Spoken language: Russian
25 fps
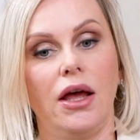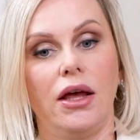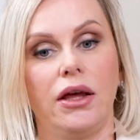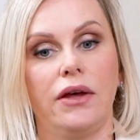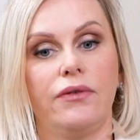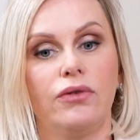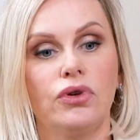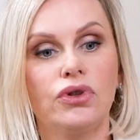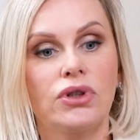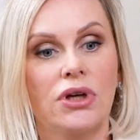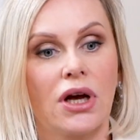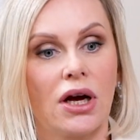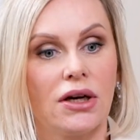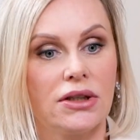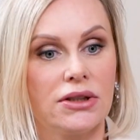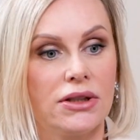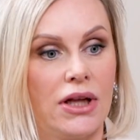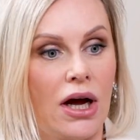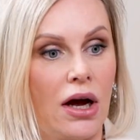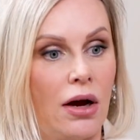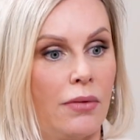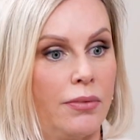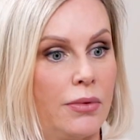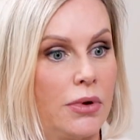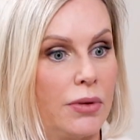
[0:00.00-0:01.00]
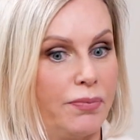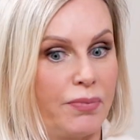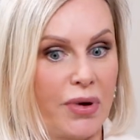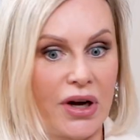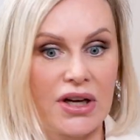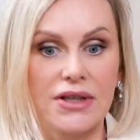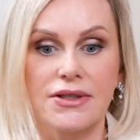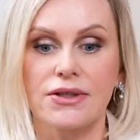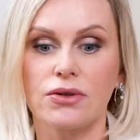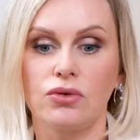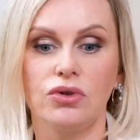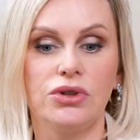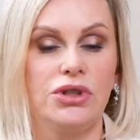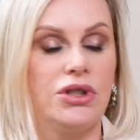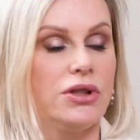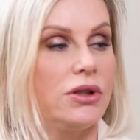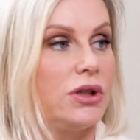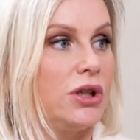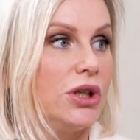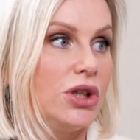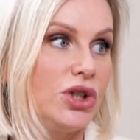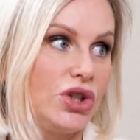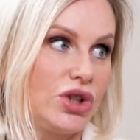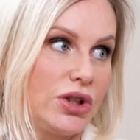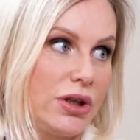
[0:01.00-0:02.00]
И вот когда
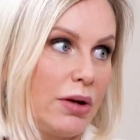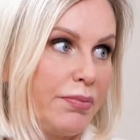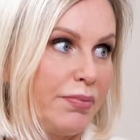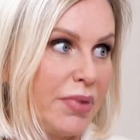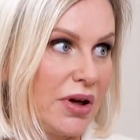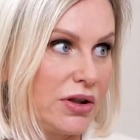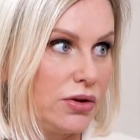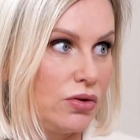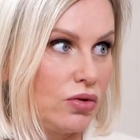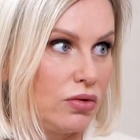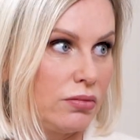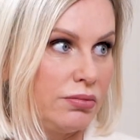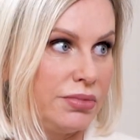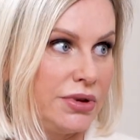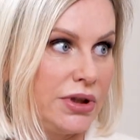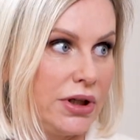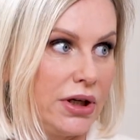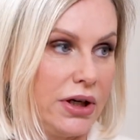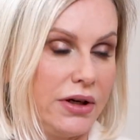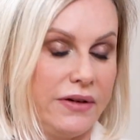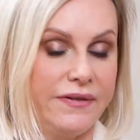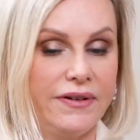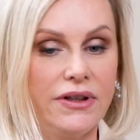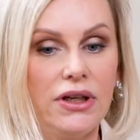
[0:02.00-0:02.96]
происходит нечто подобное,